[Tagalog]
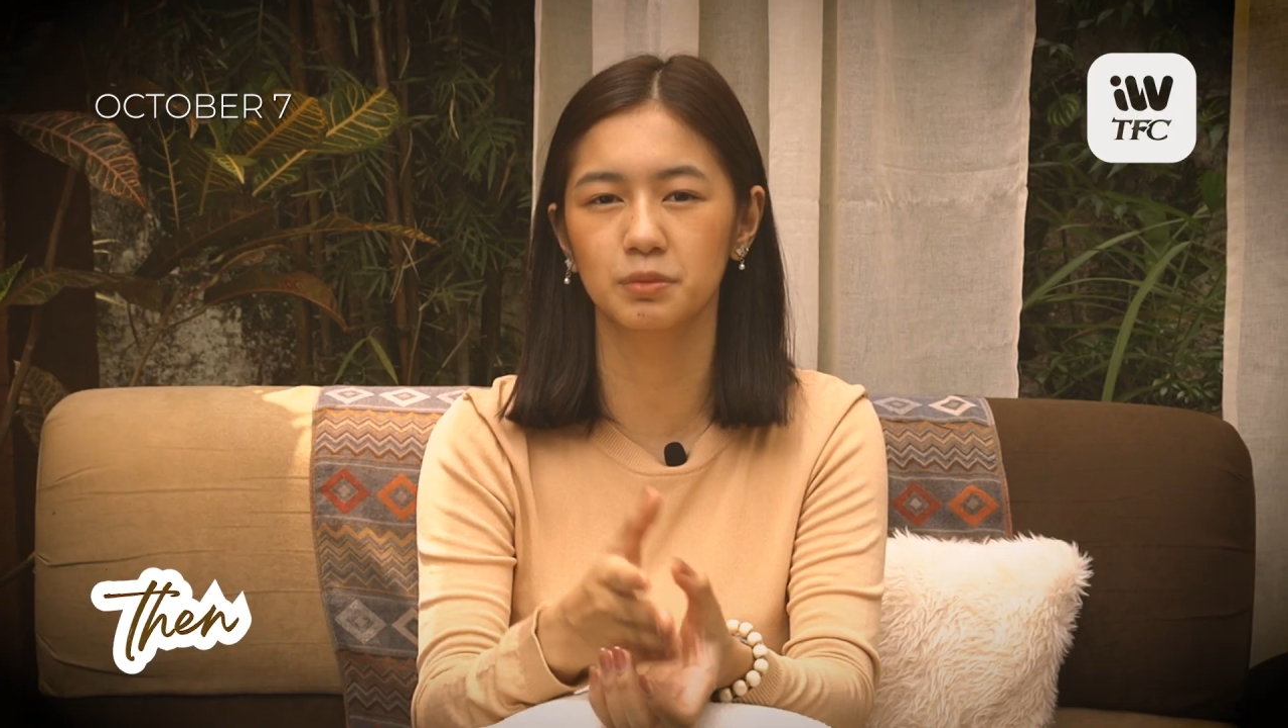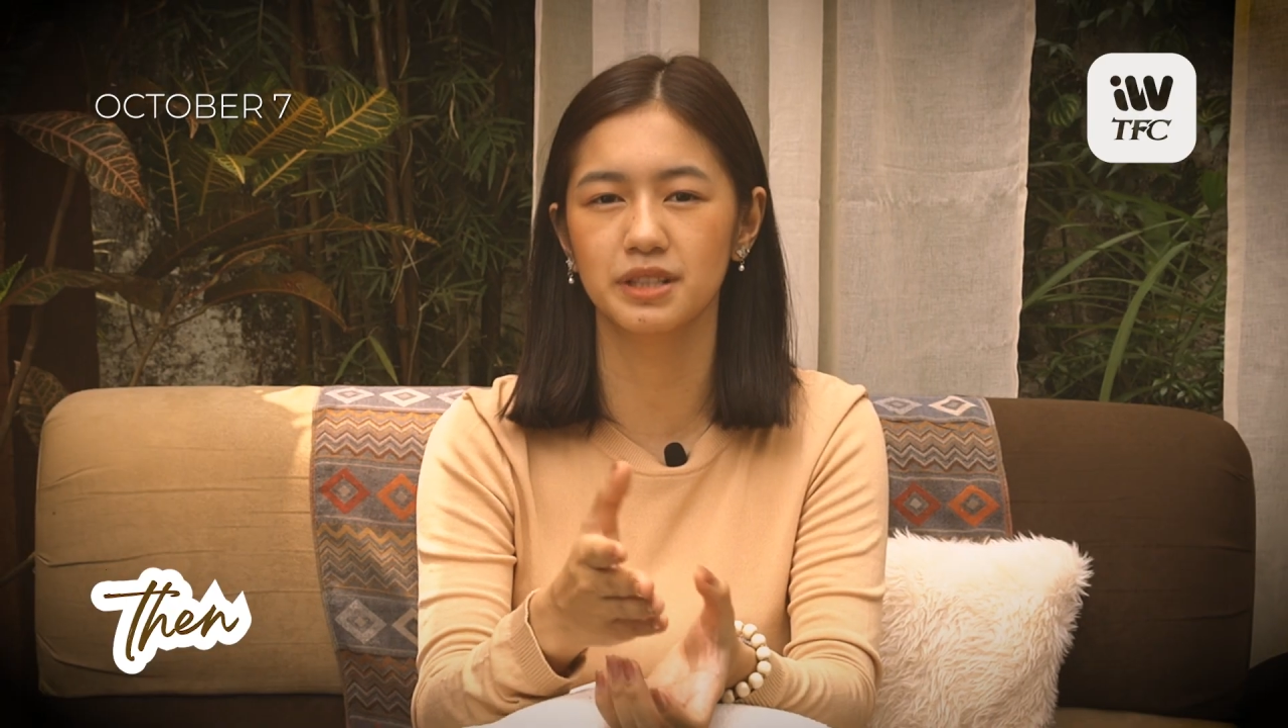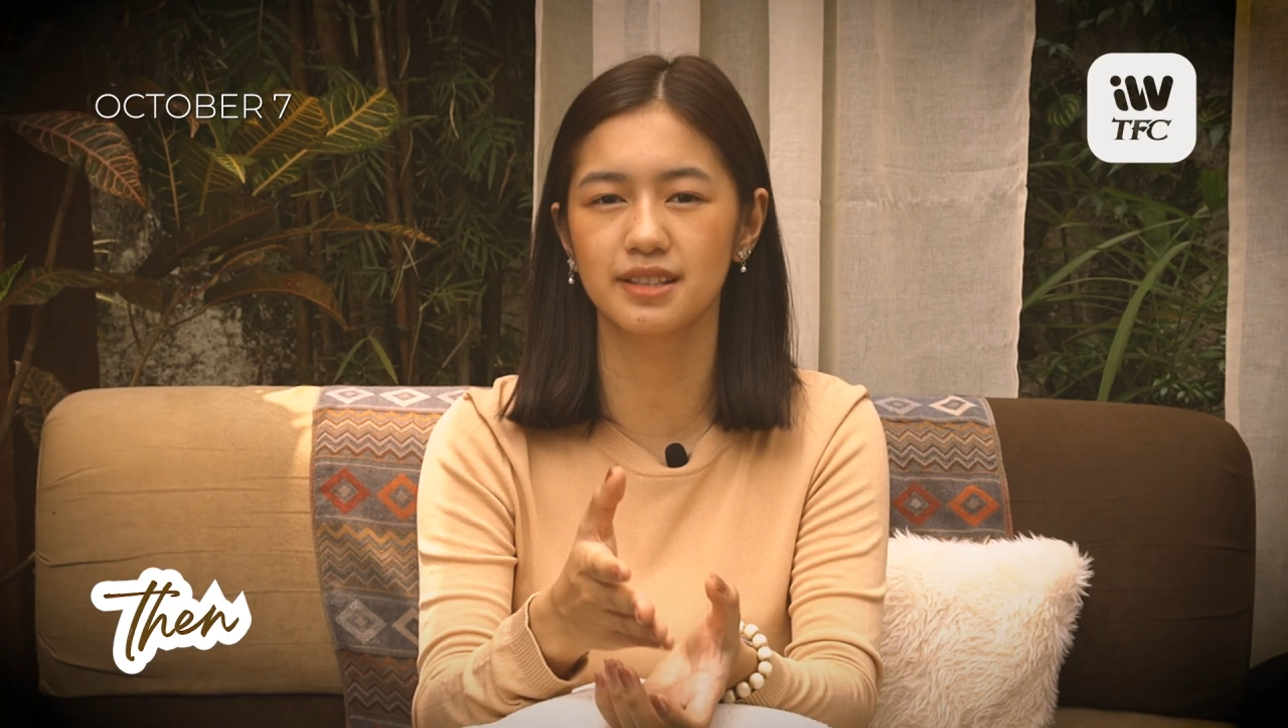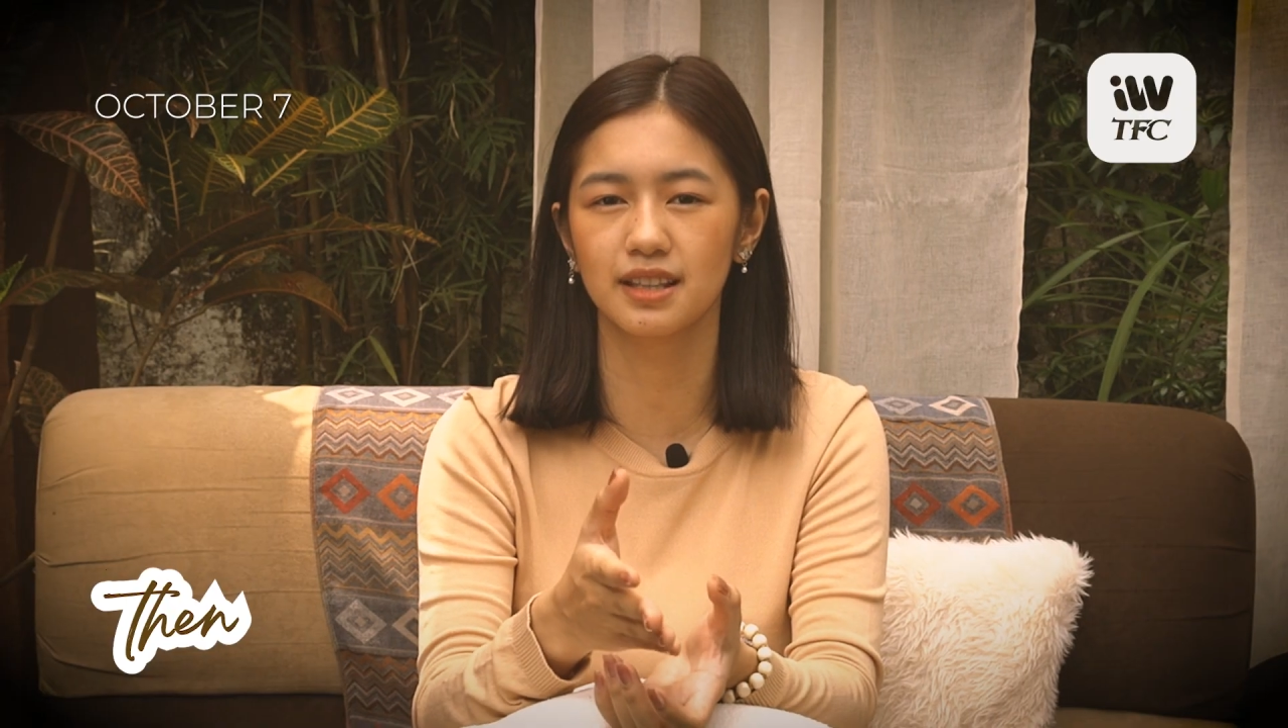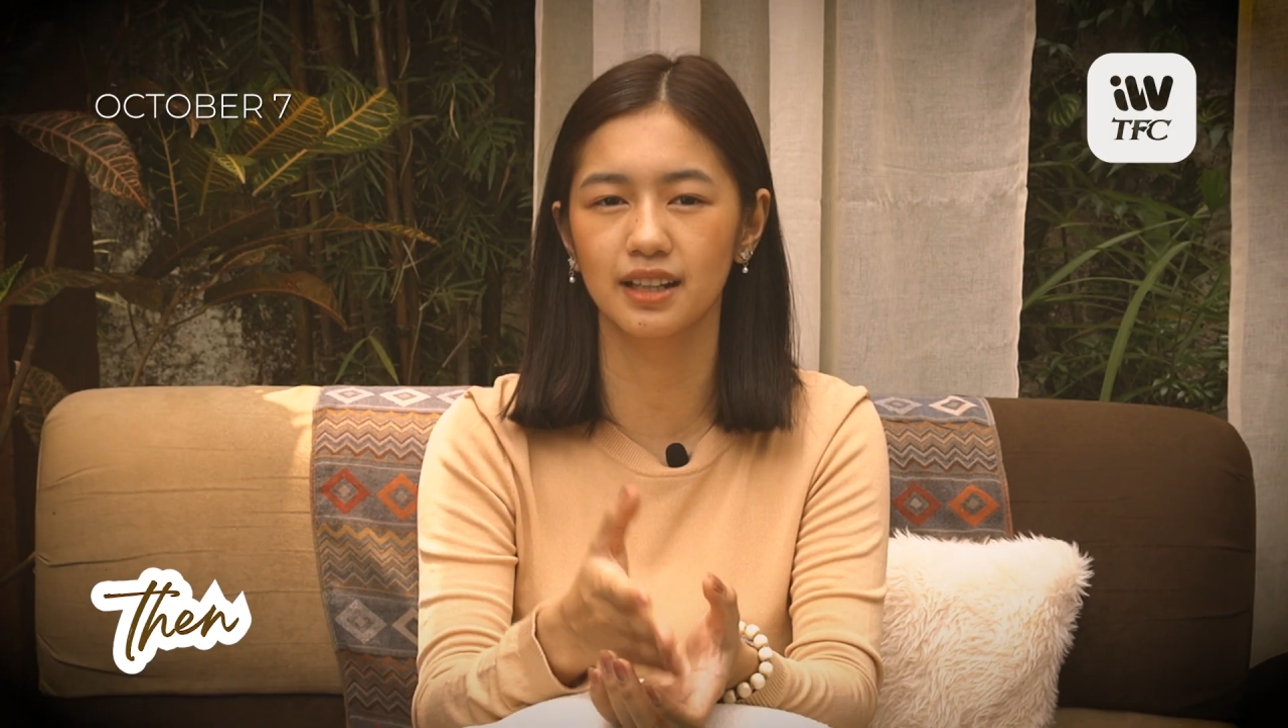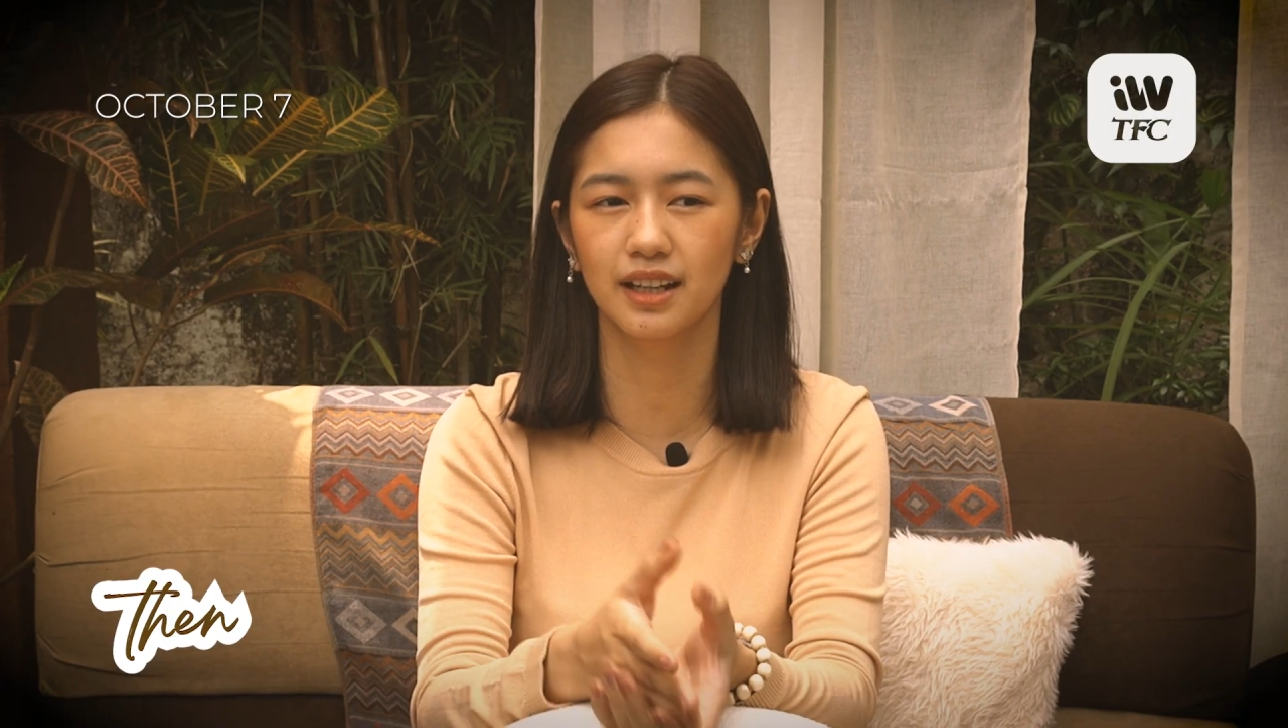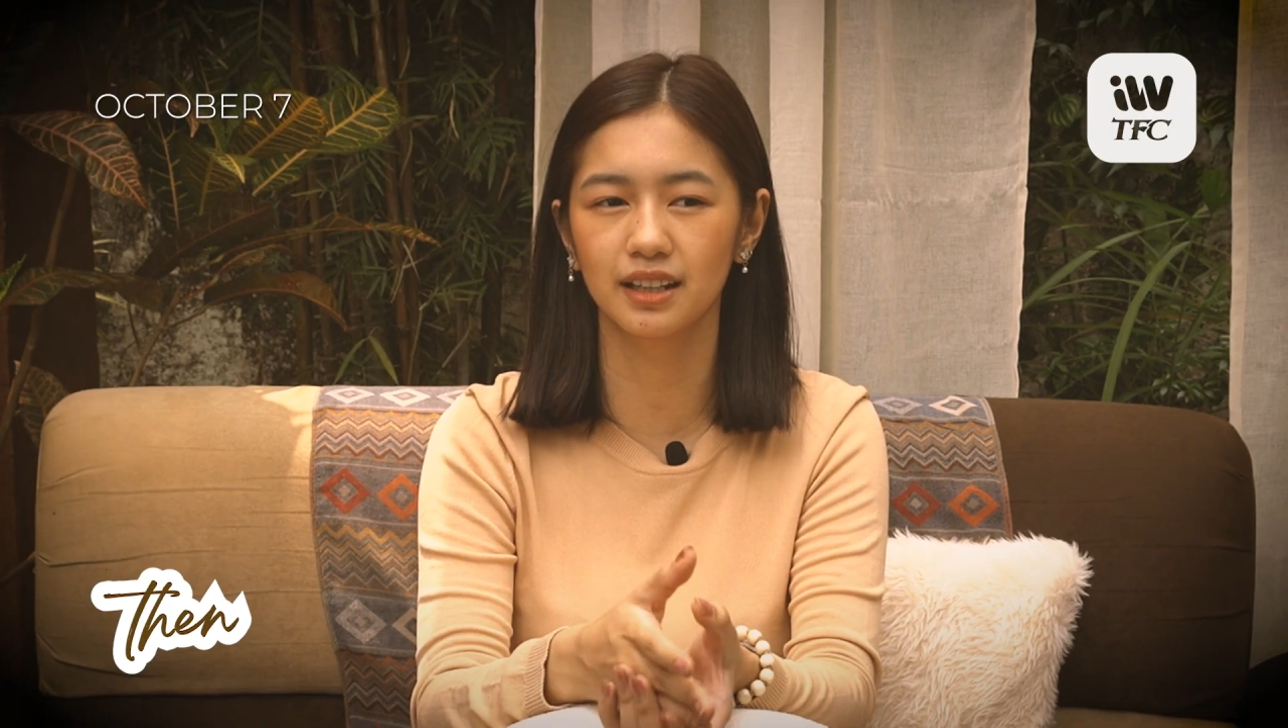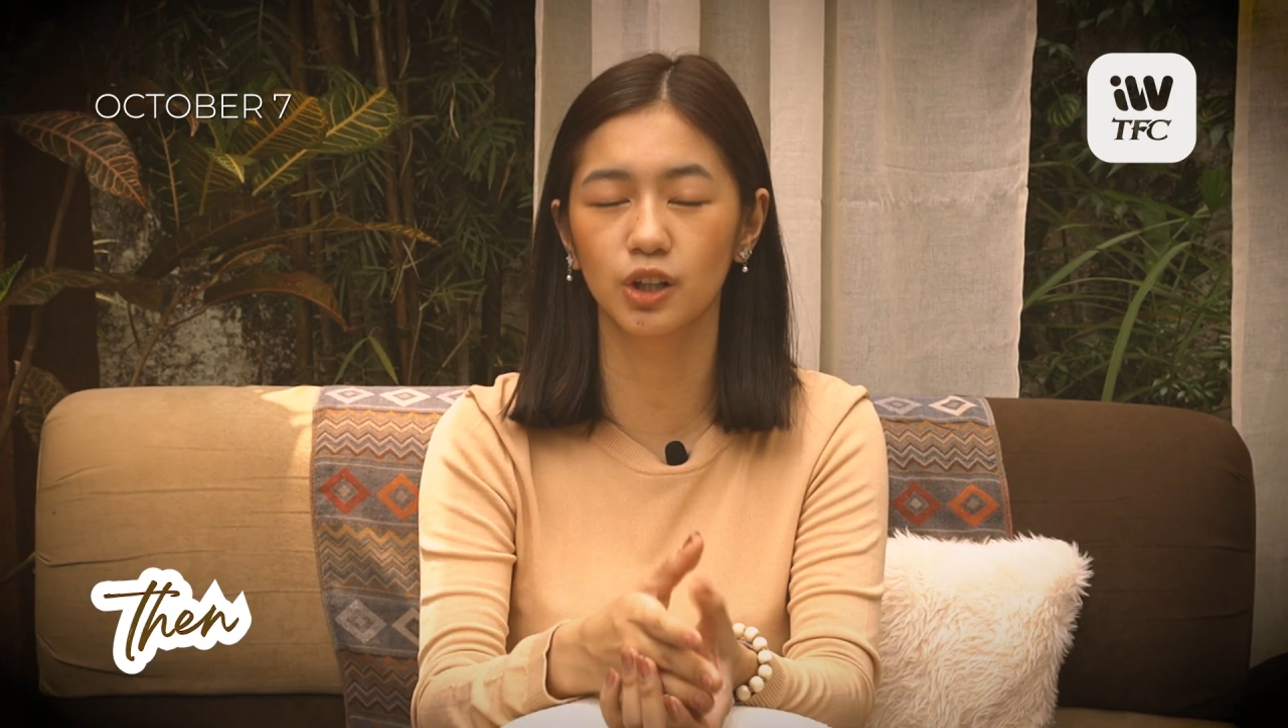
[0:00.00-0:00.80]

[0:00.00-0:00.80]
minsan na